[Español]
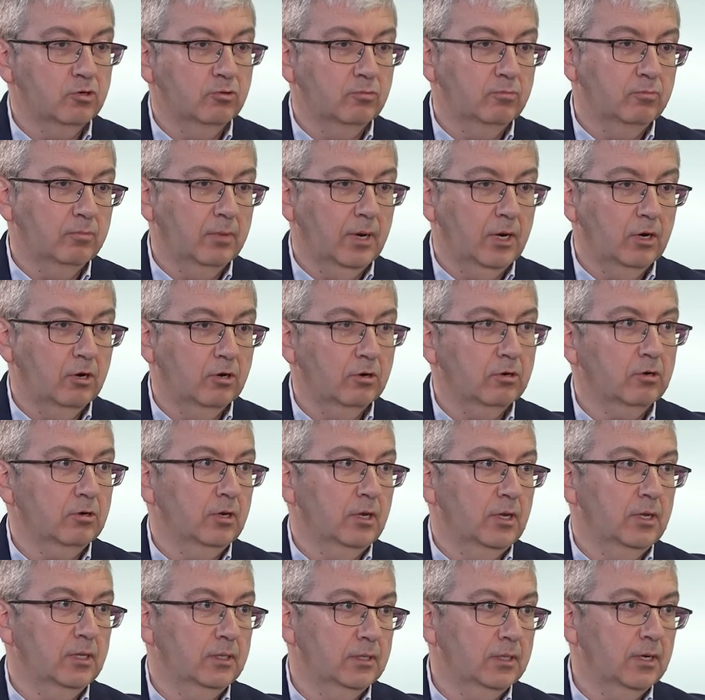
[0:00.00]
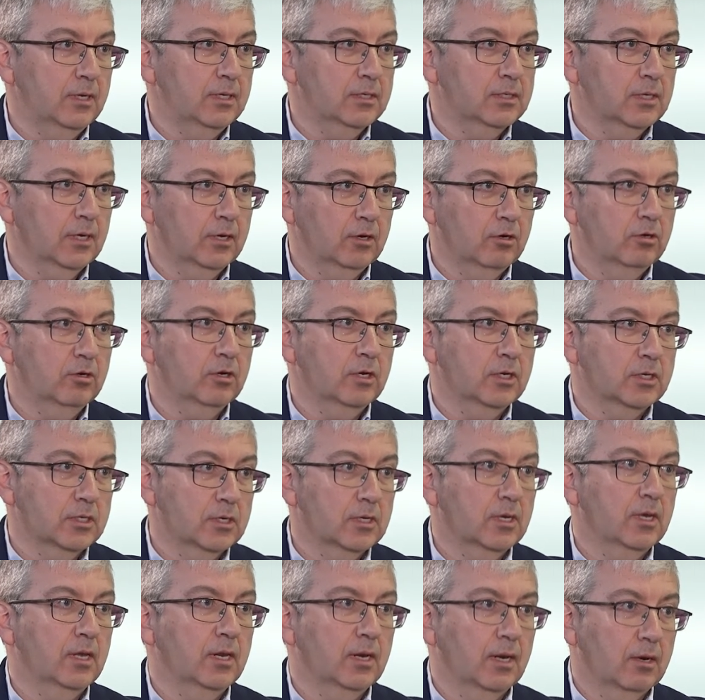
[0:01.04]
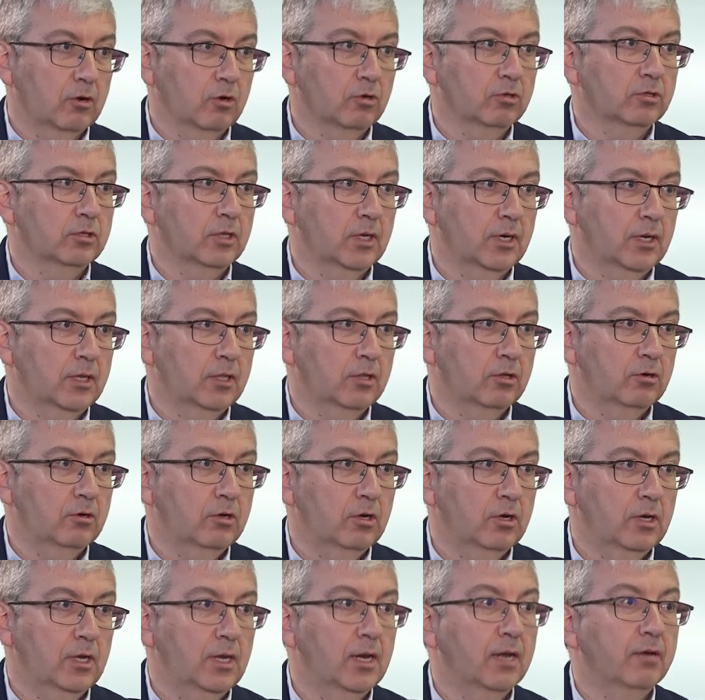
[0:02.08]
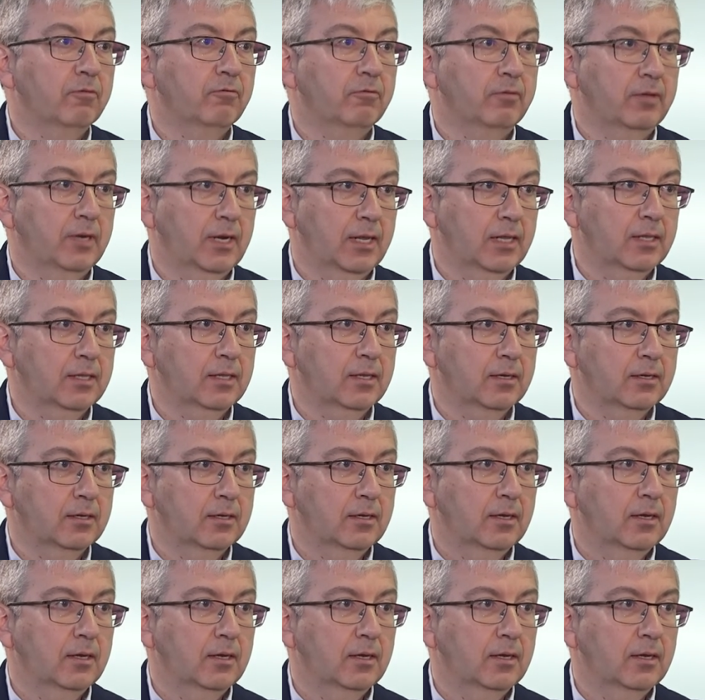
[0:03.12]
un valor intrínseco que es el contenido y la fineza